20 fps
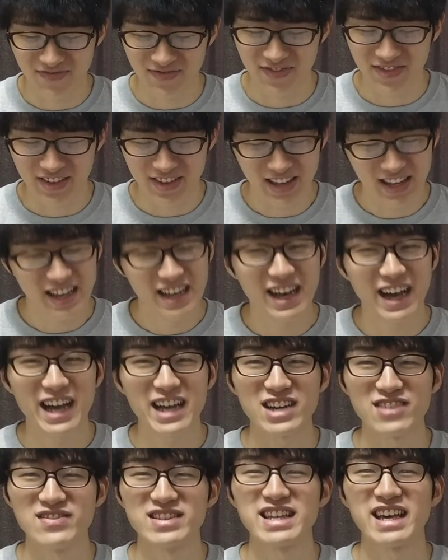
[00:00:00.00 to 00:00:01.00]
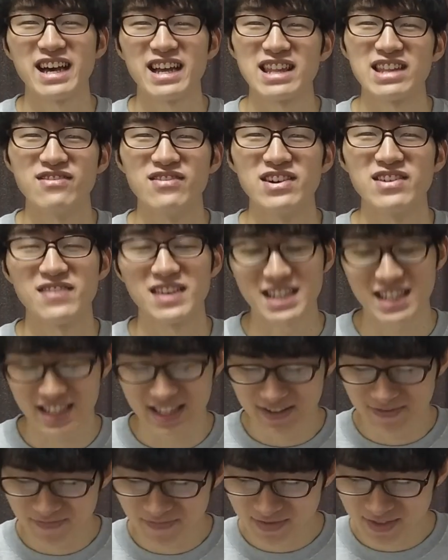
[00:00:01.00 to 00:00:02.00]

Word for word: うん、早く見たいなと思います。